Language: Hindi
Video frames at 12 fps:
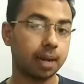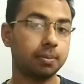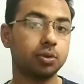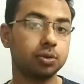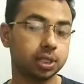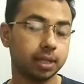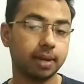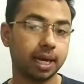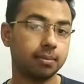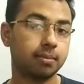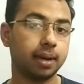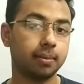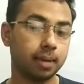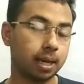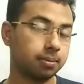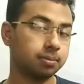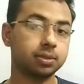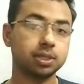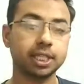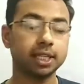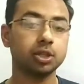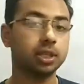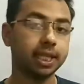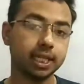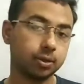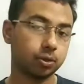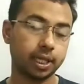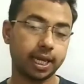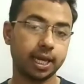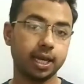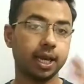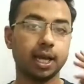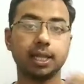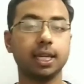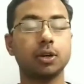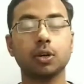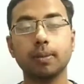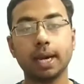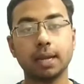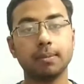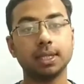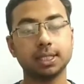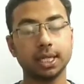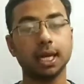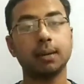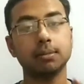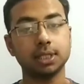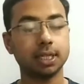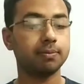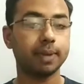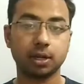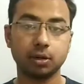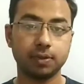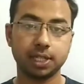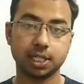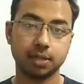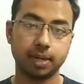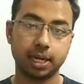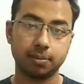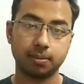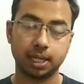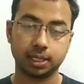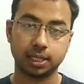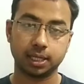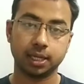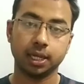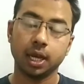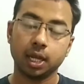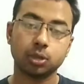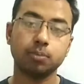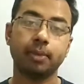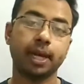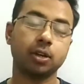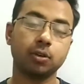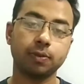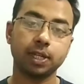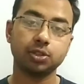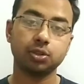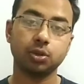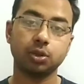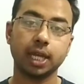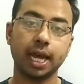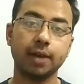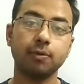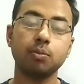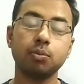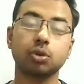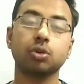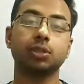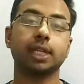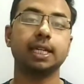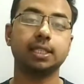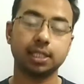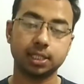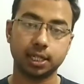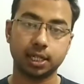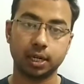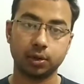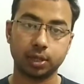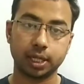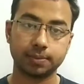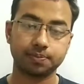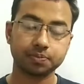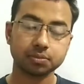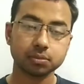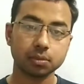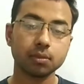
अब उसके बारे में हम तीन तीन होते हैं तीनों के बारे में से हम सिर्फ मैक्रोफेज के बारे में बात कर रहे हैं तो मैक्रोफेज जो होता है वो मोनोसाइट से जनरेट होता है